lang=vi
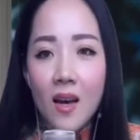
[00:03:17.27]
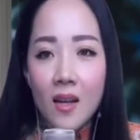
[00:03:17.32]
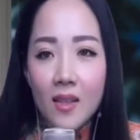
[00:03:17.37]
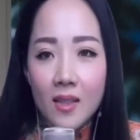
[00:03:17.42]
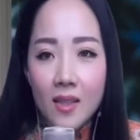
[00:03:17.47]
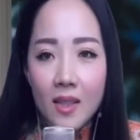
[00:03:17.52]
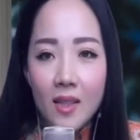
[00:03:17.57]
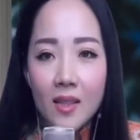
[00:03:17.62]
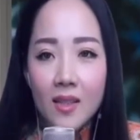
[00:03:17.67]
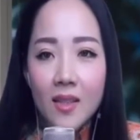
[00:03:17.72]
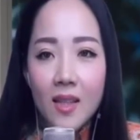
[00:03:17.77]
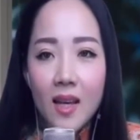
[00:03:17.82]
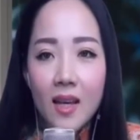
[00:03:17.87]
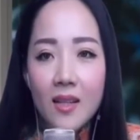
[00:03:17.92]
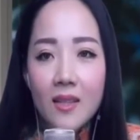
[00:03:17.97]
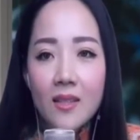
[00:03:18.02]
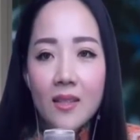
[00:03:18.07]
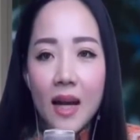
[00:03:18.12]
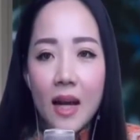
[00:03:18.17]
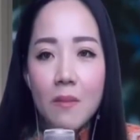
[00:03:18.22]
dường
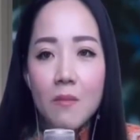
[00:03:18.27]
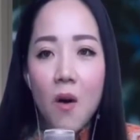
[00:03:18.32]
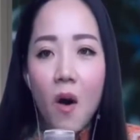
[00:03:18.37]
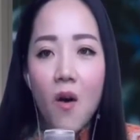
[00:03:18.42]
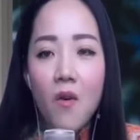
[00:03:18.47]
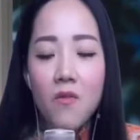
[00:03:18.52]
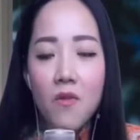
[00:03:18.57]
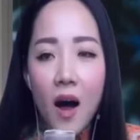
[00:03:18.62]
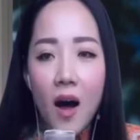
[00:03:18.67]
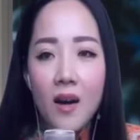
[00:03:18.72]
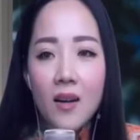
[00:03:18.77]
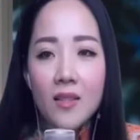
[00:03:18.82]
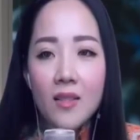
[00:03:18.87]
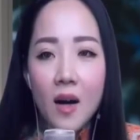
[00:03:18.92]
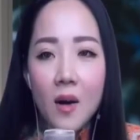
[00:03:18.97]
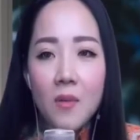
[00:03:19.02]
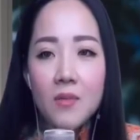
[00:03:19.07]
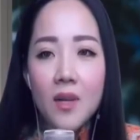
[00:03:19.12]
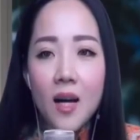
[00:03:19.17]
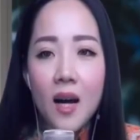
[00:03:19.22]
như các bộ phận
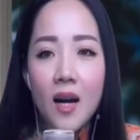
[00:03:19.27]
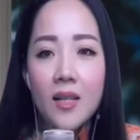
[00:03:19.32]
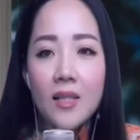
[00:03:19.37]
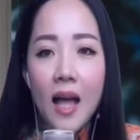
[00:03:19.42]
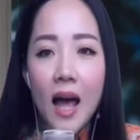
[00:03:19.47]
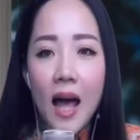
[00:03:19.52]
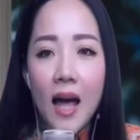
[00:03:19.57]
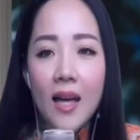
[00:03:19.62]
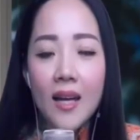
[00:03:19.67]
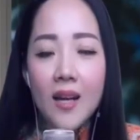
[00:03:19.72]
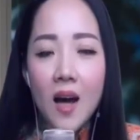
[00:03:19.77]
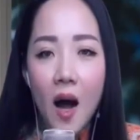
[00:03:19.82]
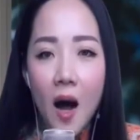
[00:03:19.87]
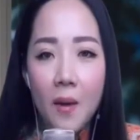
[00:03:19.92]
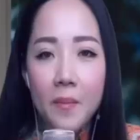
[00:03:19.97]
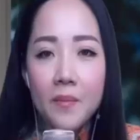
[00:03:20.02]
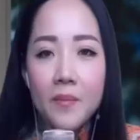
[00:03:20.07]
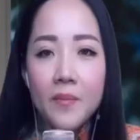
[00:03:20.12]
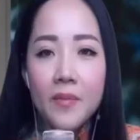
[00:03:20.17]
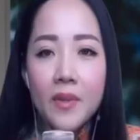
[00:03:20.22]
trong cơ thể
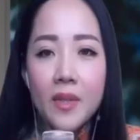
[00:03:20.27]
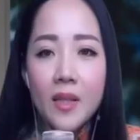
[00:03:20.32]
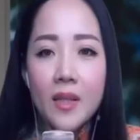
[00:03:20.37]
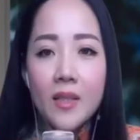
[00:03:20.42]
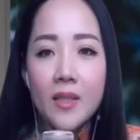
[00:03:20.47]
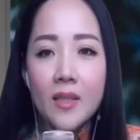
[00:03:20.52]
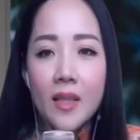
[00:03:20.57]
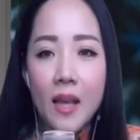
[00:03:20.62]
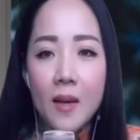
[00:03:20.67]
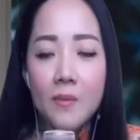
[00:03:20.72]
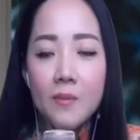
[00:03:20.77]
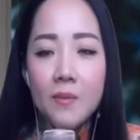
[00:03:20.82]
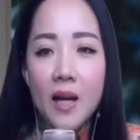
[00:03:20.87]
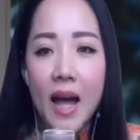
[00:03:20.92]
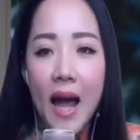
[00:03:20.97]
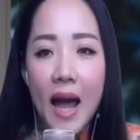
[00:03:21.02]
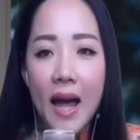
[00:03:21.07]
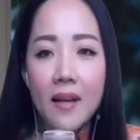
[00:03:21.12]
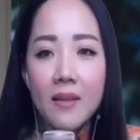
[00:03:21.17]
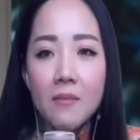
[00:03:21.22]
gồm tim
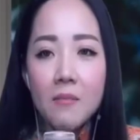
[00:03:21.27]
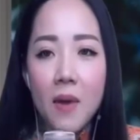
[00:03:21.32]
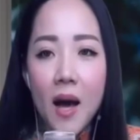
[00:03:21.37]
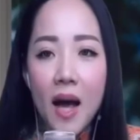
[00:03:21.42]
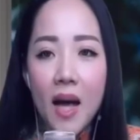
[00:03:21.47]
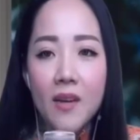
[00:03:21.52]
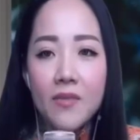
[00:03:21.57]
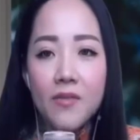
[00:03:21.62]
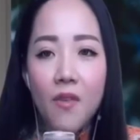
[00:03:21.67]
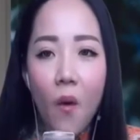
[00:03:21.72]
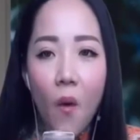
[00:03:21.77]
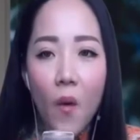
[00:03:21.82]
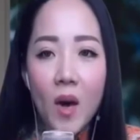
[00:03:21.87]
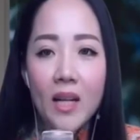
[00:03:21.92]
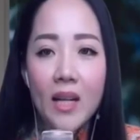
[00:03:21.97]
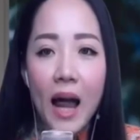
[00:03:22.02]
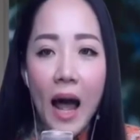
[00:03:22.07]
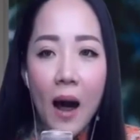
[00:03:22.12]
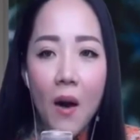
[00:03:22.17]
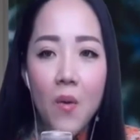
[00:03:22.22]
gan mề
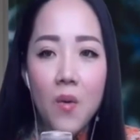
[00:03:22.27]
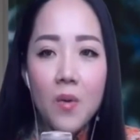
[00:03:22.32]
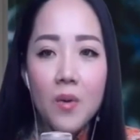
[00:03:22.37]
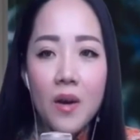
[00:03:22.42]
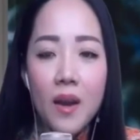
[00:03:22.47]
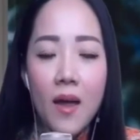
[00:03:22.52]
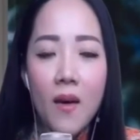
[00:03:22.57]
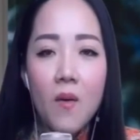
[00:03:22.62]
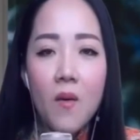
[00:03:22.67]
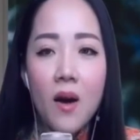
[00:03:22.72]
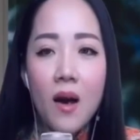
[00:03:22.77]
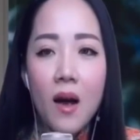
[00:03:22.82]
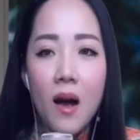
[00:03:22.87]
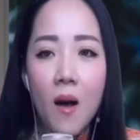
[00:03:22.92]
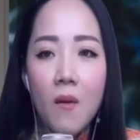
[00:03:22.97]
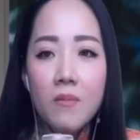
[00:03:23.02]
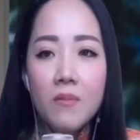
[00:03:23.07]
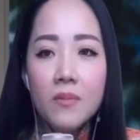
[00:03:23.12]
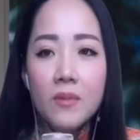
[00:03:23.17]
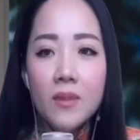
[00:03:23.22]
phổi não đều
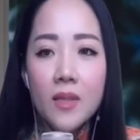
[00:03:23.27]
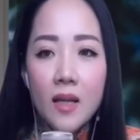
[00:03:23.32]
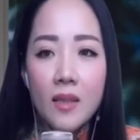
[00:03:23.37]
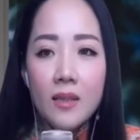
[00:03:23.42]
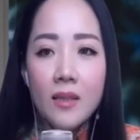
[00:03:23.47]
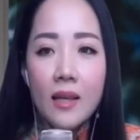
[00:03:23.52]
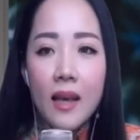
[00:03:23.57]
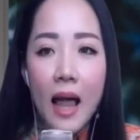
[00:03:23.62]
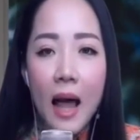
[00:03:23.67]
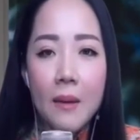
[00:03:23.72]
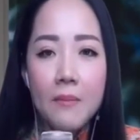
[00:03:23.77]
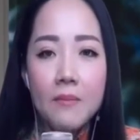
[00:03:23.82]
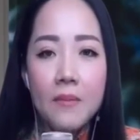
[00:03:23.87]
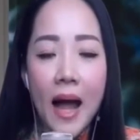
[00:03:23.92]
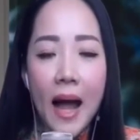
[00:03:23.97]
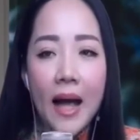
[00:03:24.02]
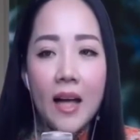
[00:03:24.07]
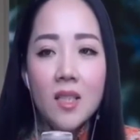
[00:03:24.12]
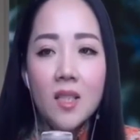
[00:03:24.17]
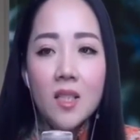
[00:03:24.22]
không thích làm
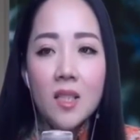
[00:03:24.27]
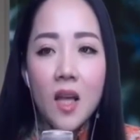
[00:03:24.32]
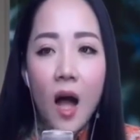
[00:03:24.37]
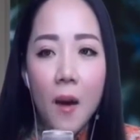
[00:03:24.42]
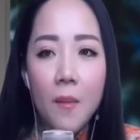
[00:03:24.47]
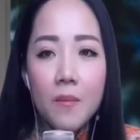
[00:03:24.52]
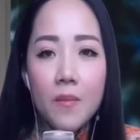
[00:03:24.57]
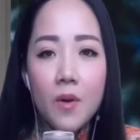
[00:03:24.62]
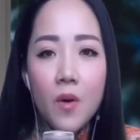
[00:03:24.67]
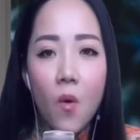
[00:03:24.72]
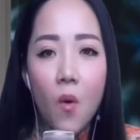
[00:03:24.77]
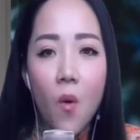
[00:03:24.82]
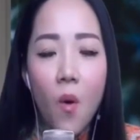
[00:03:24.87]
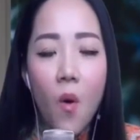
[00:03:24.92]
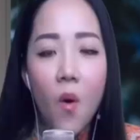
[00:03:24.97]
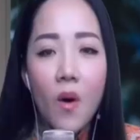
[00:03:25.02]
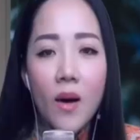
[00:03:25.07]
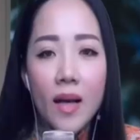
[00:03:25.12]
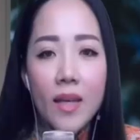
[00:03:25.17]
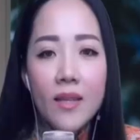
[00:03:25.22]
hàng xóm
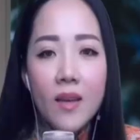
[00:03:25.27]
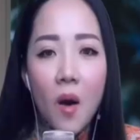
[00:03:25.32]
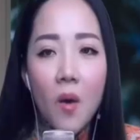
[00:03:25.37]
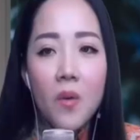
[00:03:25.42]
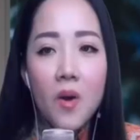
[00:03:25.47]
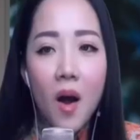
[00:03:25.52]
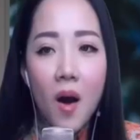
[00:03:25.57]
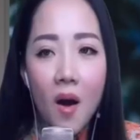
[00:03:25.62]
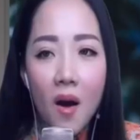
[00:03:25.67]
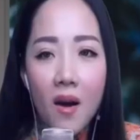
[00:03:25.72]
của cái chỗ đó